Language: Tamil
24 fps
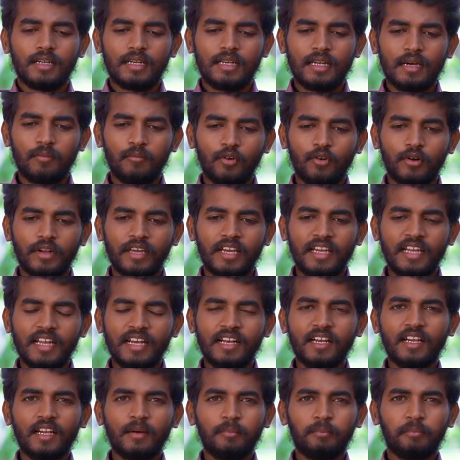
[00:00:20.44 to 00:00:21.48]
நம்மளுடைய
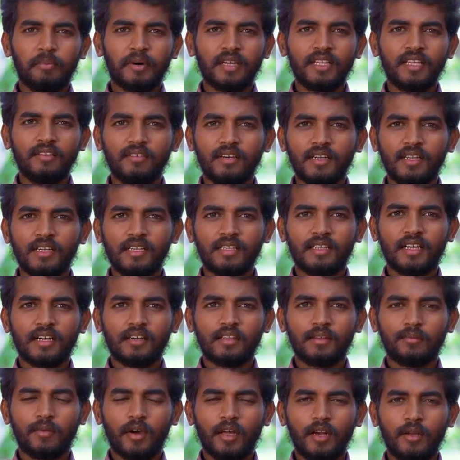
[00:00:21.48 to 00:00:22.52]
எண்ண பதிவுகளுக்கு
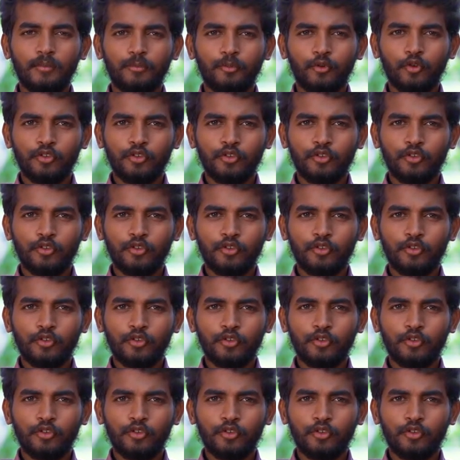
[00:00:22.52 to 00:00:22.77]
தகுந்த மாதிரி